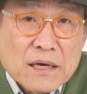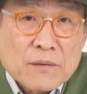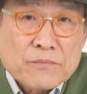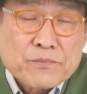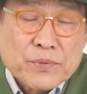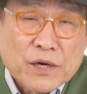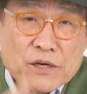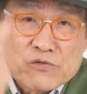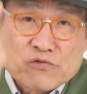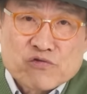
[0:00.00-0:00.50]

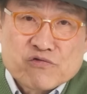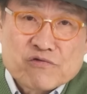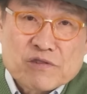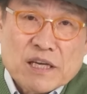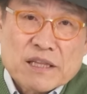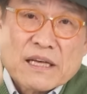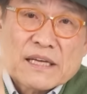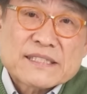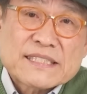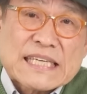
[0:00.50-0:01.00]
별 두
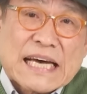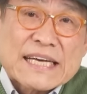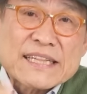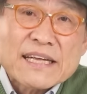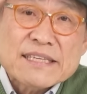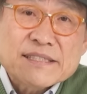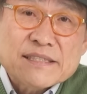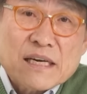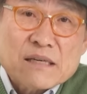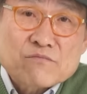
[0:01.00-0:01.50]
계단
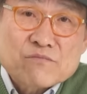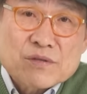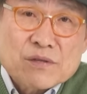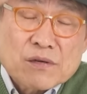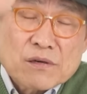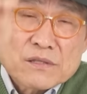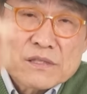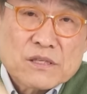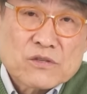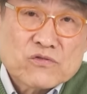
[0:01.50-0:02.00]

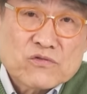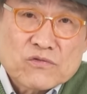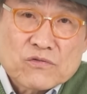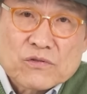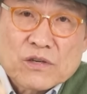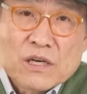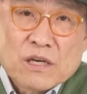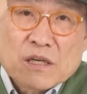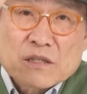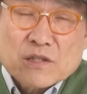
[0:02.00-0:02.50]
사단장부터 이제
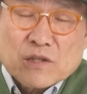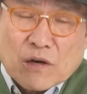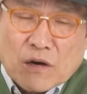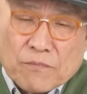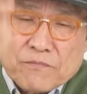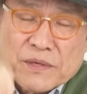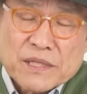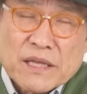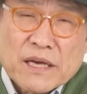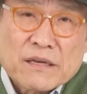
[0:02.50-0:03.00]
쭉 저
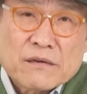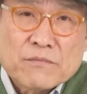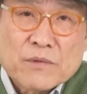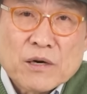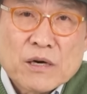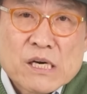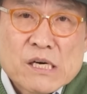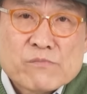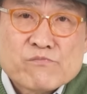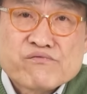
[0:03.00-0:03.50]
밑에는
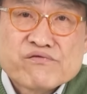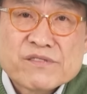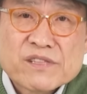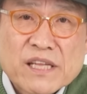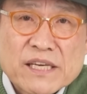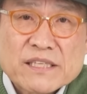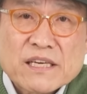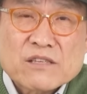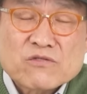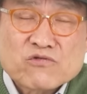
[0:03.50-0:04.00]
뭐
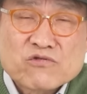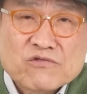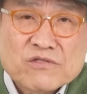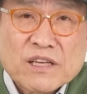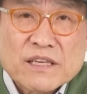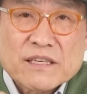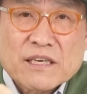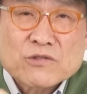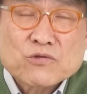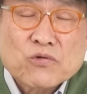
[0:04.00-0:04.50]
분대장,
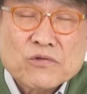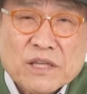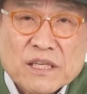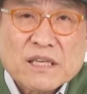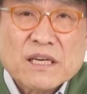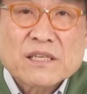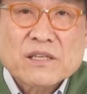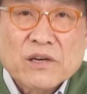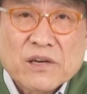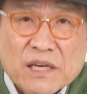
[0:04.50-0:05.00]
중대장,
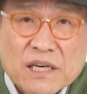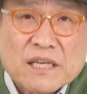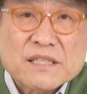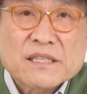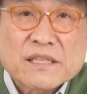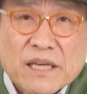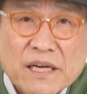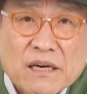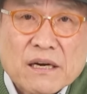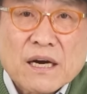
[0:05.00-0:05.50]
소대장 여기까지
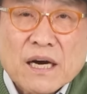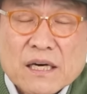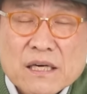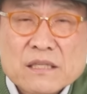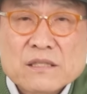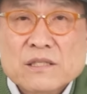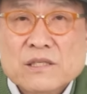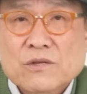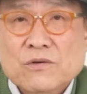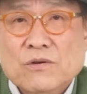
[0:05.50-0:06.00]

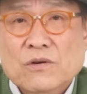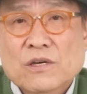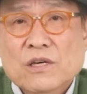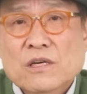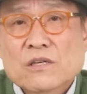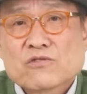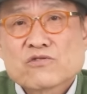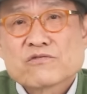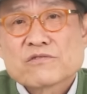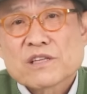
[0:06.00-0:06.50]
내려가겠지요.
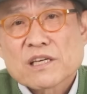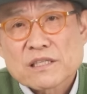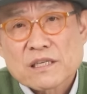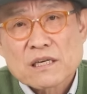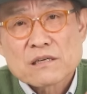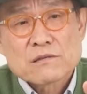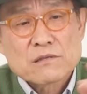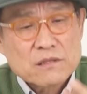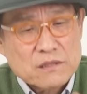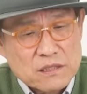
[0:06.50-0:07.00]

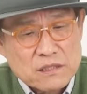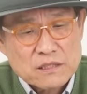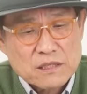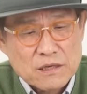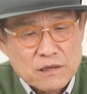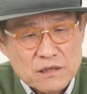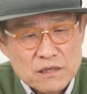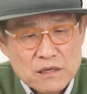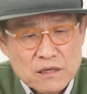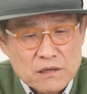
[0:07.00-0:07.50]
중대장은
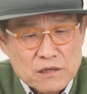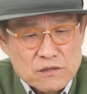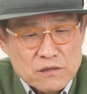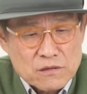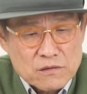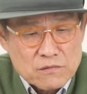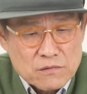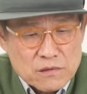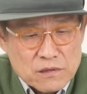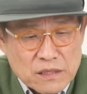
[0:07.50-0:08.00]
이제
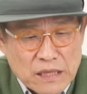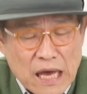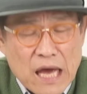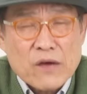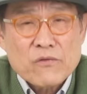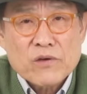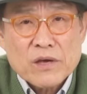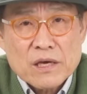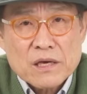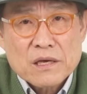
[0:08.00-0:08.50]

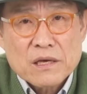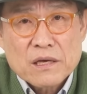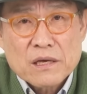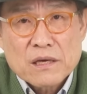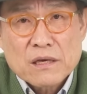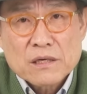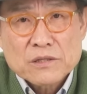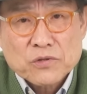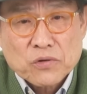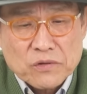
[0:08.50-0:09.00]
대위,
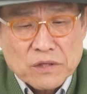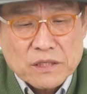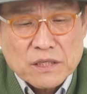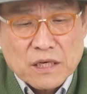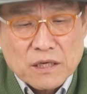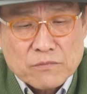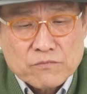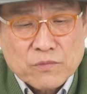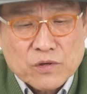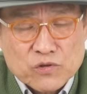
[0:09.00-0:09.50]

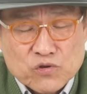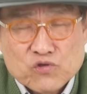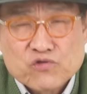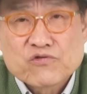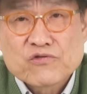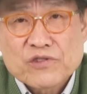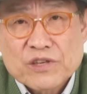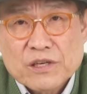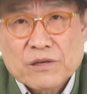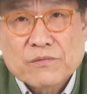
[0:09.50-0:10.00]
소대장은 뭐
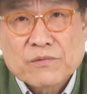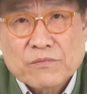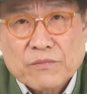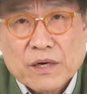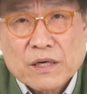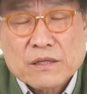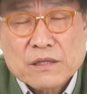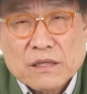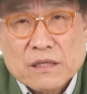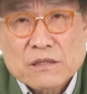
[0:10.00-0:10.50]
중위,
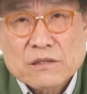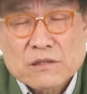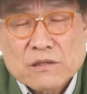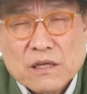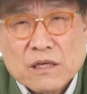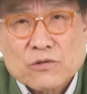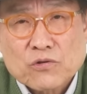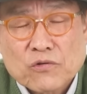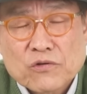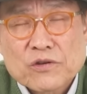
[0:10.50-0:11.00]
뭐
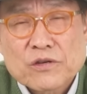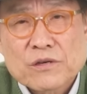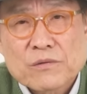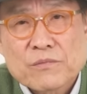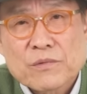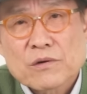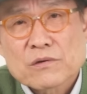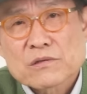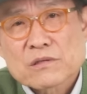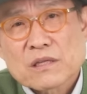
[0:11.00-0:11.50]
나 소위
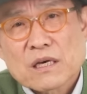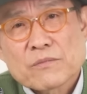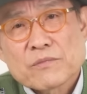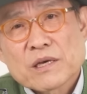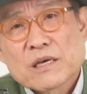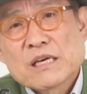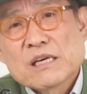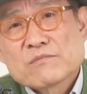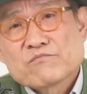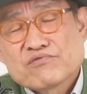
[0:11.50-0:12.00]
뭐 그다음에
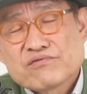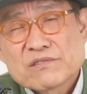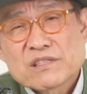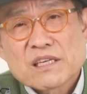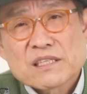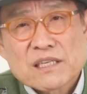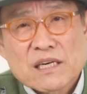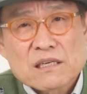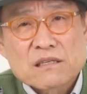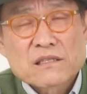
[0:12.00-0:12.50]

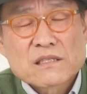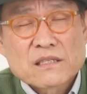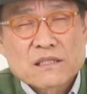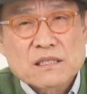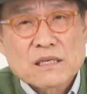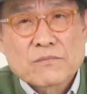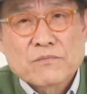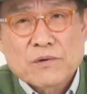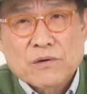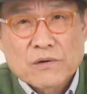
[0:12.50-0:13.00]
분대장은
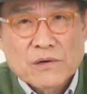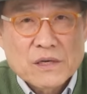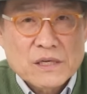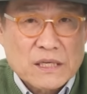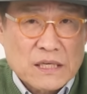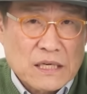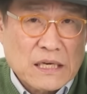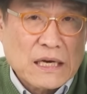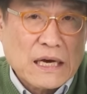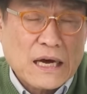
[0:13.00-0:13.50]
이제 뭐
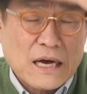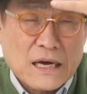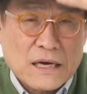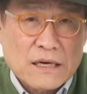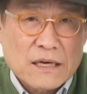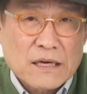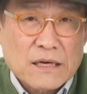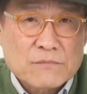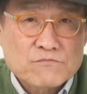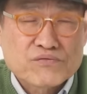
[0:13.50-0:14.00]
이
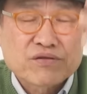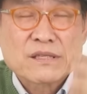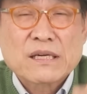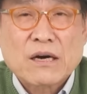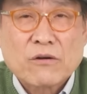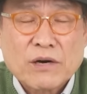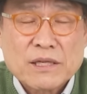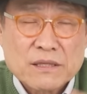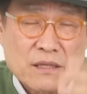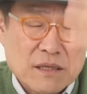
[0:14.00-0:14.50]

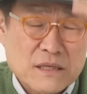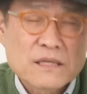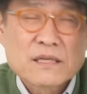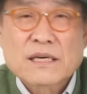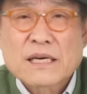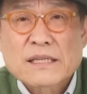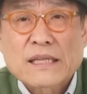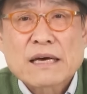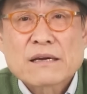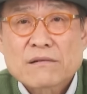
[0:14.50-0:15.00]
부사관
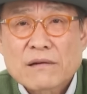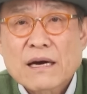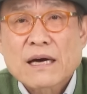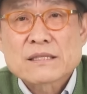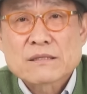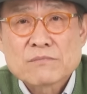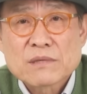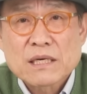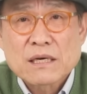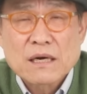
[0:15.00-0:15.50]
이렇게 되는 거
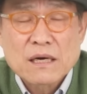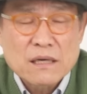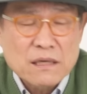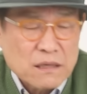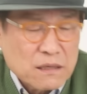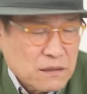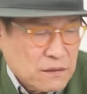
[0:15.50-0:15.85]
아닙니까?